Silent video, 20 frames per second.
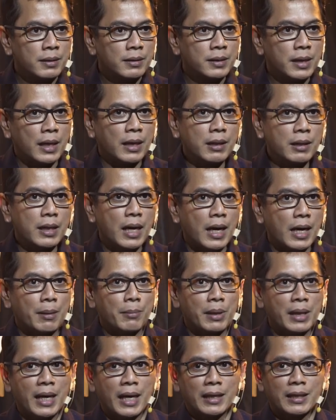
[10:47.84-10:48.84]
Jadi jangan
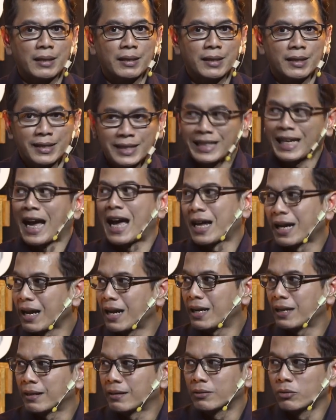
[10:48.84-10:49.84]
melihat
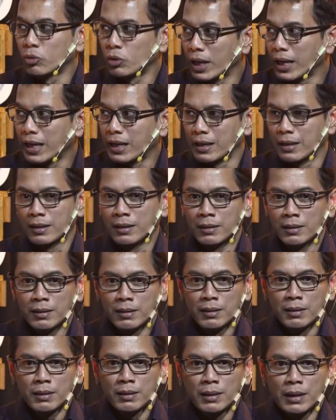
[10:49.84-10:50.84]
sekarang, yeah. today.
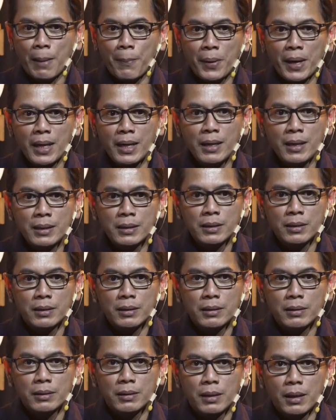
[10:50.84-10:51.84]
Tapi kan ini
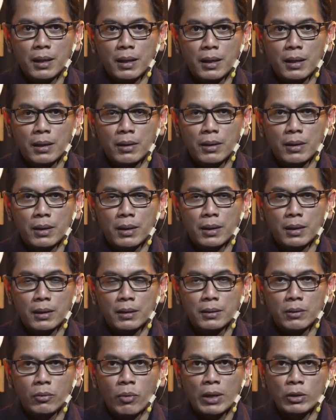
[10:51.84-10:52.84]
uh, uh,
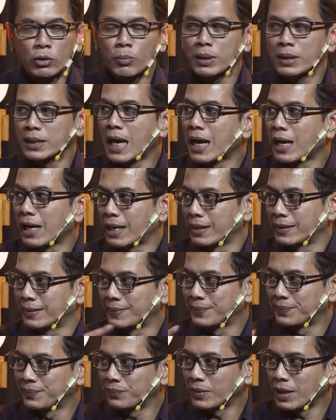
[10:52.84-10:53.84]
waktu berjalan,
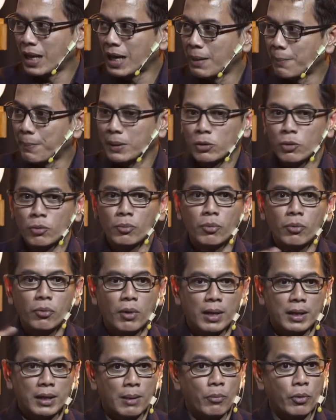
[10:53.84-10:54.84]
ada
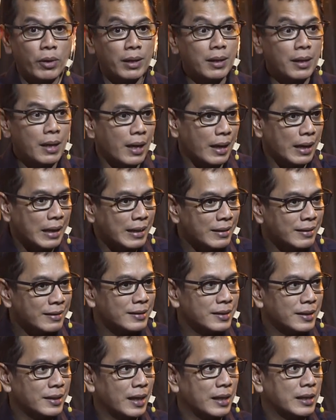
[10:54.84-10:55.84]
pertumbuhan, nggak mungkin nggak kan
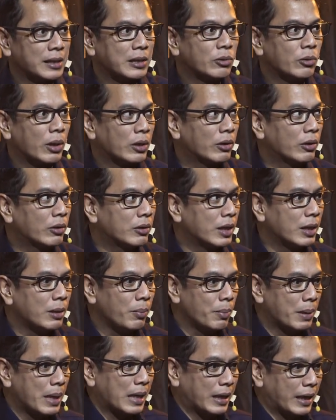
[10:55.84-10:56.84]
segala sesuatu itu. Jadi
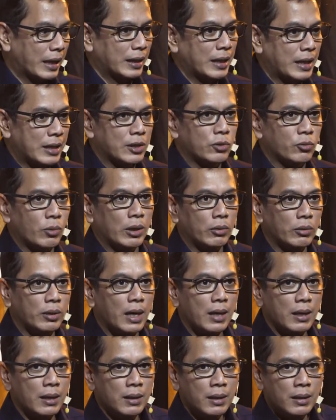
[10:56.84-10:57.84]
menargetkan sesuatu
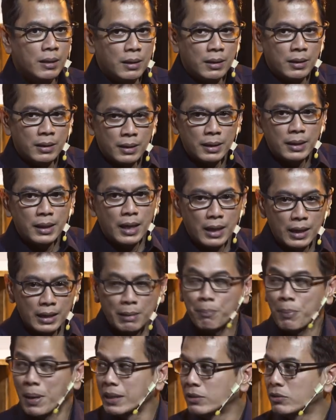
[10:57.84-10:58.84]
yang yang ke
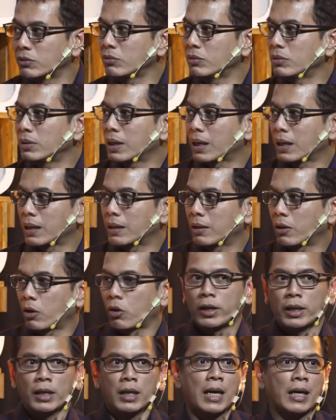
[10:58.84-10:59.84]
depan juga. Kalau
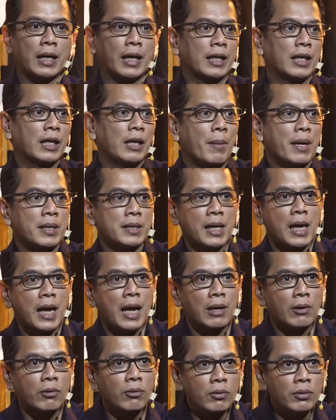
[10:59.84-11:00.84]
kita nargetin yang masa
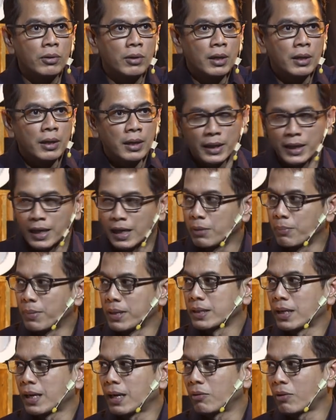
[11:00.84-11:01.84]
lalu, ya tinggal di
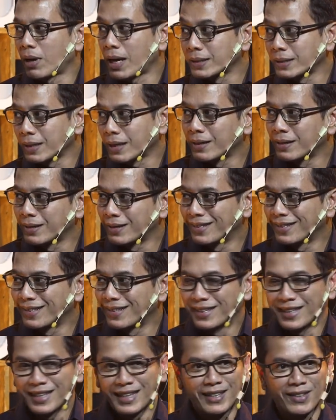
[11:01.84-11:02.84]
masa lalu aja
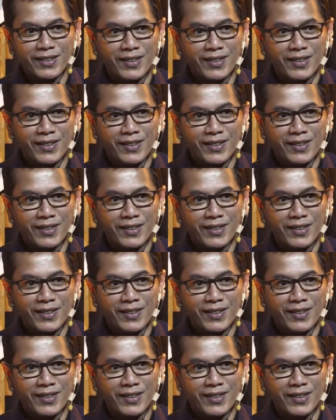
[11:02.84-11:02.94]
yeah.